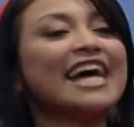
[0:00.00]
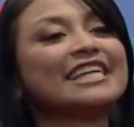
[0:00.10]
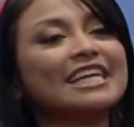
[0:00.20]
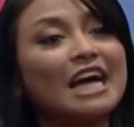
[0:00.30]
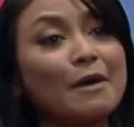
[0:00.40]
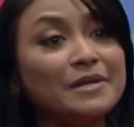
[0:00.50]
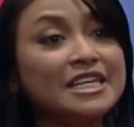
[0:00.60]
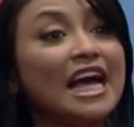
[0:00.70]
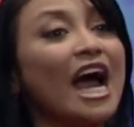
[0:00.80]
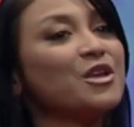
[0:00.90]
dilengkapi
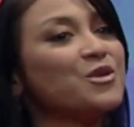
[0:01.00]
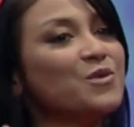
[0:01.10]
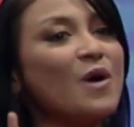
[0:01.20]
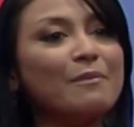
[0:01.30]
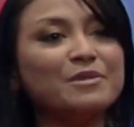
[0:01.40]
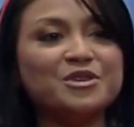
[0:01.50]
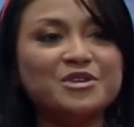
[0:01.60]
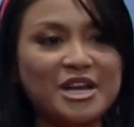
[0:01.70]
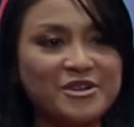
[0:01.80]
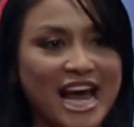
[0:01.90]
dengan dua
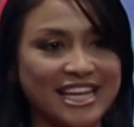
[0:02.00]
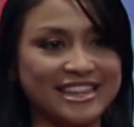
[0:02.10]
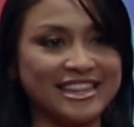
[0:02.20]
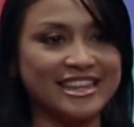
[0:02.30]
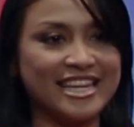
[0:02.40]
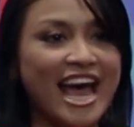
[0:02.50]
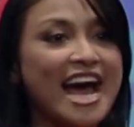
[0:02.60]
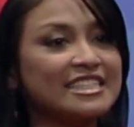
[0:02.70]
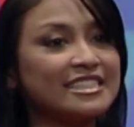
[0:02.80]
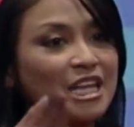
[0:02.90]
pintu darurat
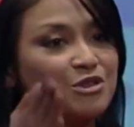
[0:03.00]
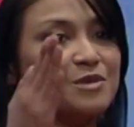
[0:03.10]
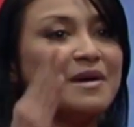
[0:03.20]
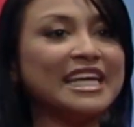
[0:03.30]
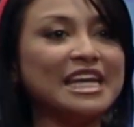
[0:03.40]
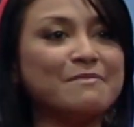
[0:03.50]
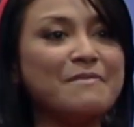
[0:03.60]
satu di bagian